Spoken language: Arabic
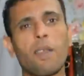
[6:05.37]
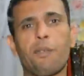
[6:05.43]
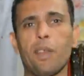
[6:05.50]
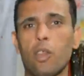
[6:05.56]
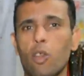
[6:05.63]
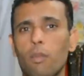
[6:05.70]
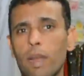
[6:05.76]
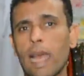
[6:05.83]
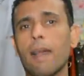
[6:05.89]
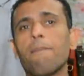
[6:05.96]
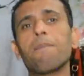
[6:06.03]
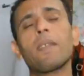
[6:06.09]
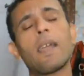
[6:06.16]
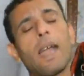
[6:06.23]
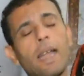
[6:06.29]
في اليوم لا
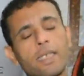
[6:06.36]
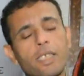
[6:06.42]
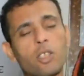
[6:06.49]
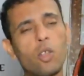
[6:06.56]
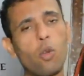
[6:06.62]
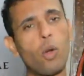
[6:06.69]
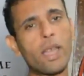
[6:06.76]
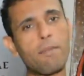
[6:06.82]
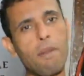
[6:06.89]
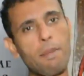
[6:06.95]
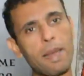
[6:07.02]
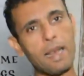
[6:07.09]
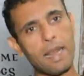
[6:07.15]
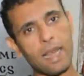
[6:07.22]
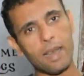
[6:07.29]
هنديله وجبه
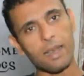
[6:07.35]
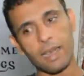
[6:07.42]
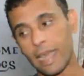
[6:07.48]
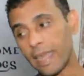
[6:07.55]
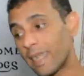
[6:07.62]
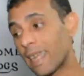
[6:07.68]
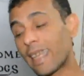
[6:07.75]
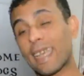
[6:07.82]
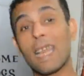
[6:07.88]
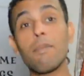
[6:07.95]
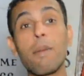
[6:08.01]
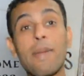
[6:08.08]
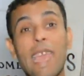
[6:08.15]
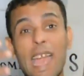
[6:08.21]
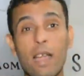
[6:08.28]
بالليل لان
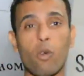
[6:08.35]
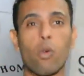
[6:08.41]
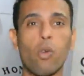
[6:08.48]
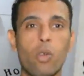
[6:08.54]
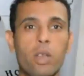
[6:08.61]
الكلب بياكل